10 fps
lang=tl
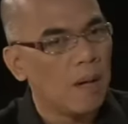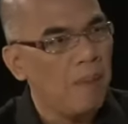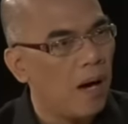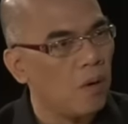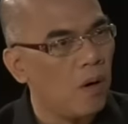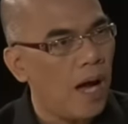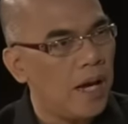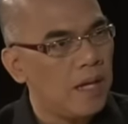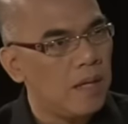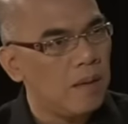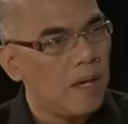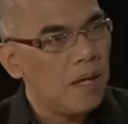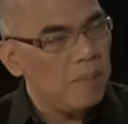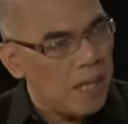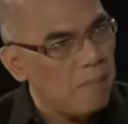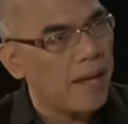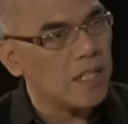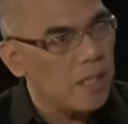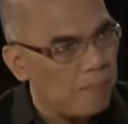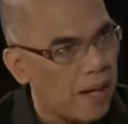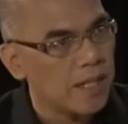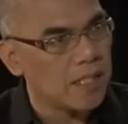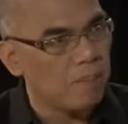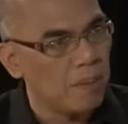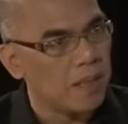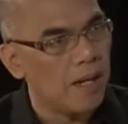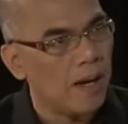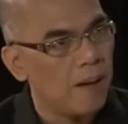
trabaho, ay minamanage na parang isang pamilya.